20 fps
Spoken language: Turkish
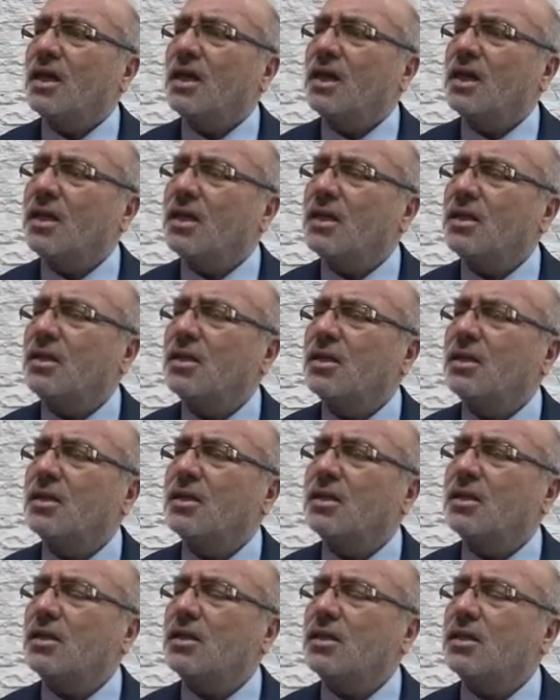en
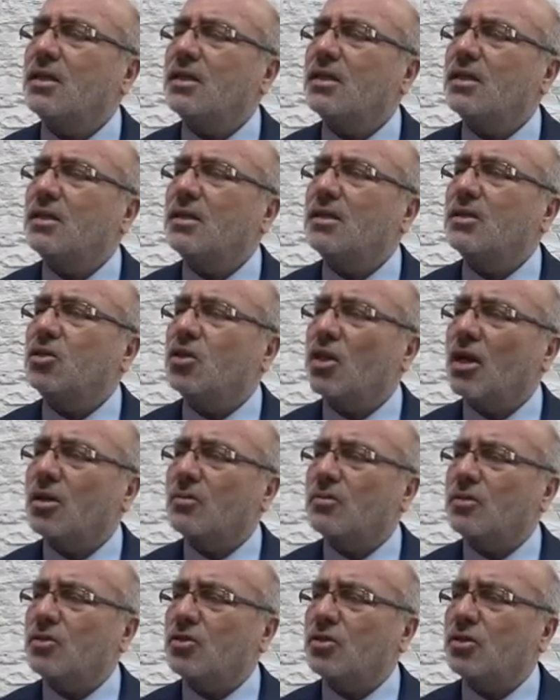e,
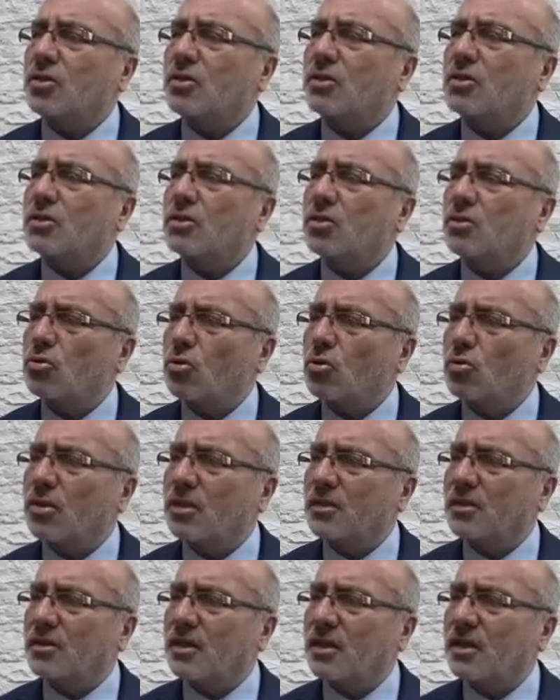çarpıcı
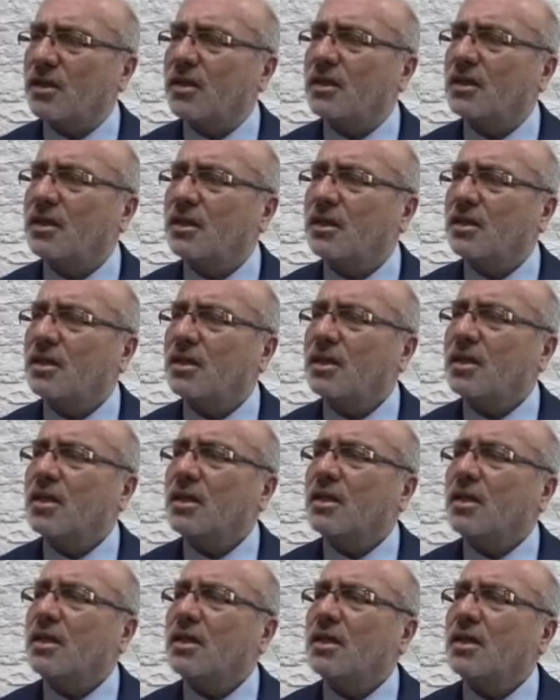sloganı da
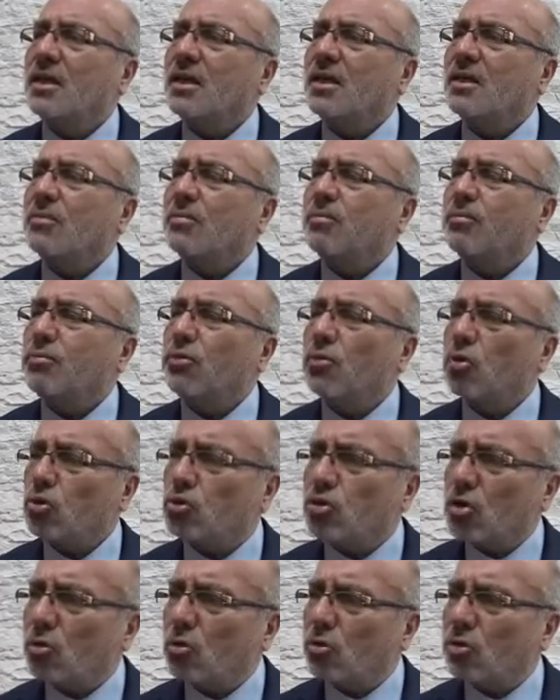e,
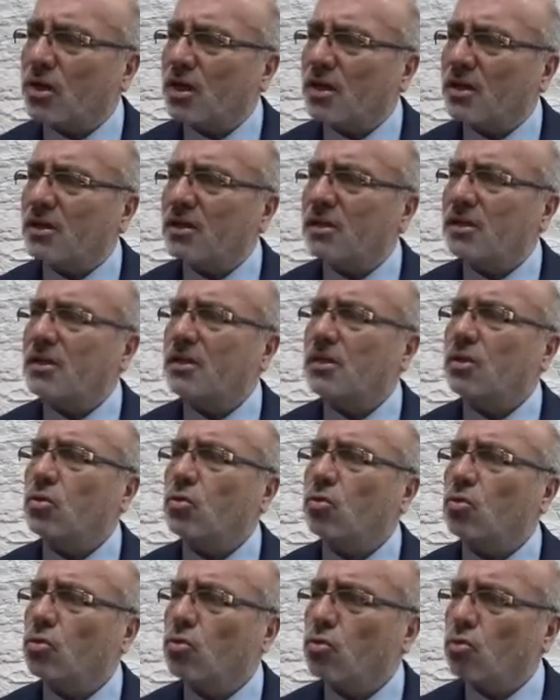proje odaklı,
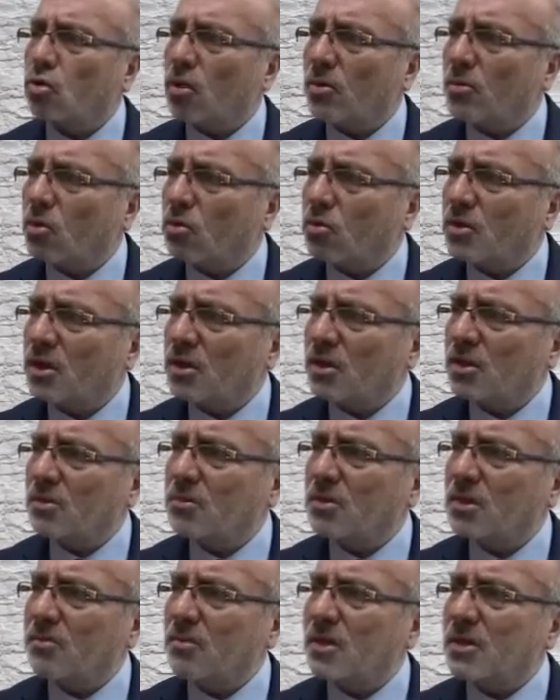uygulama
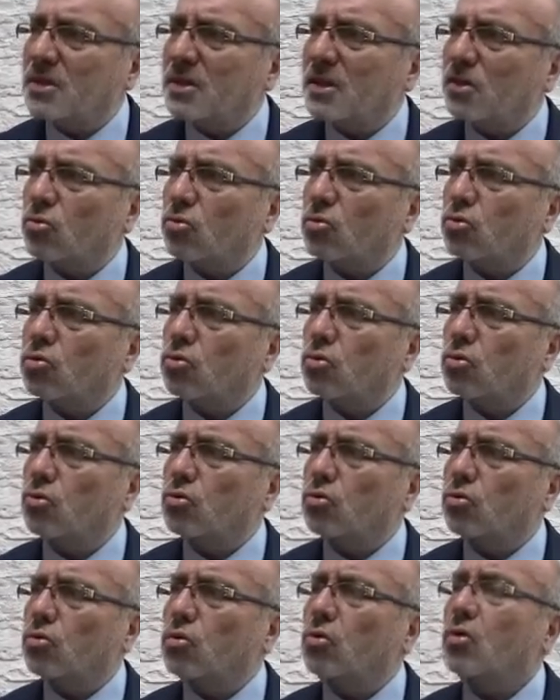odaklı bir meslek
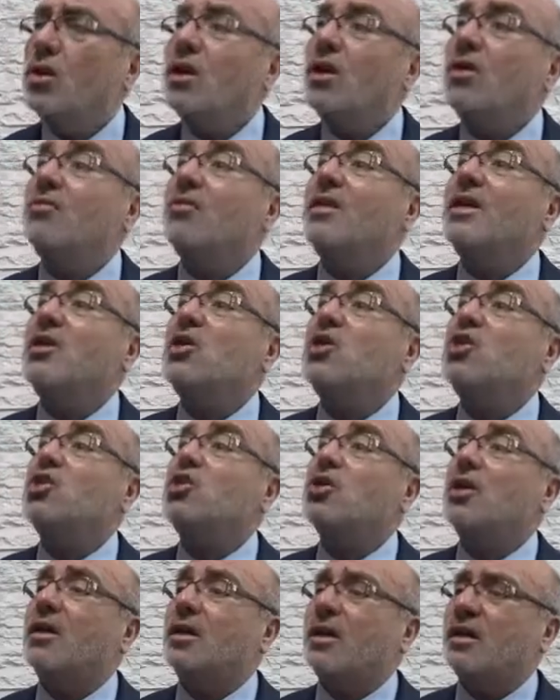yüksekokulu ve
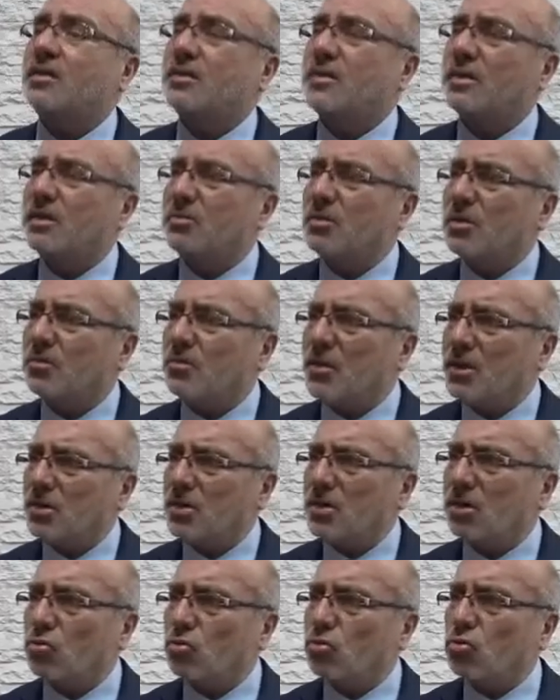iş garantili bir
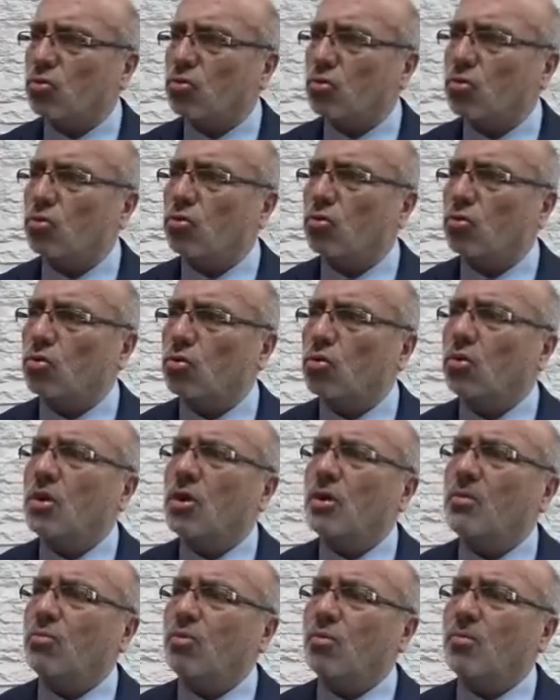meslek yüksekokulu
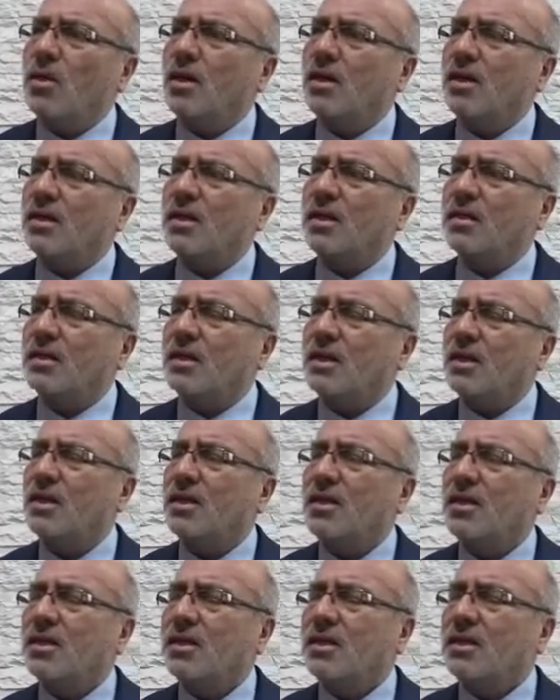bu
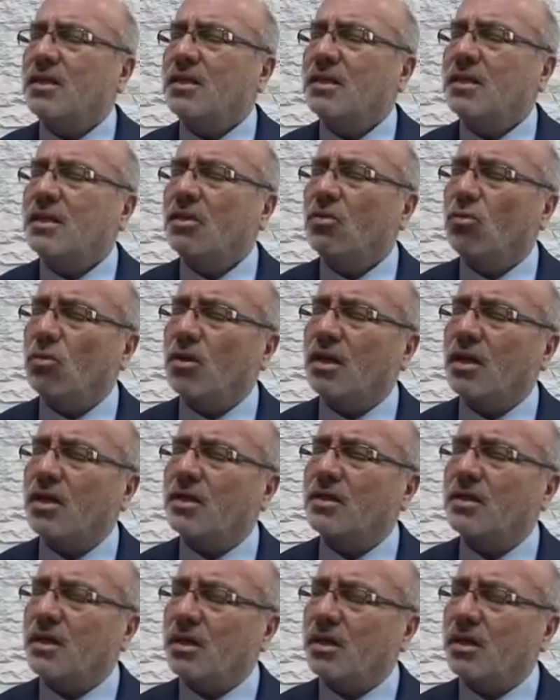manada e, olarak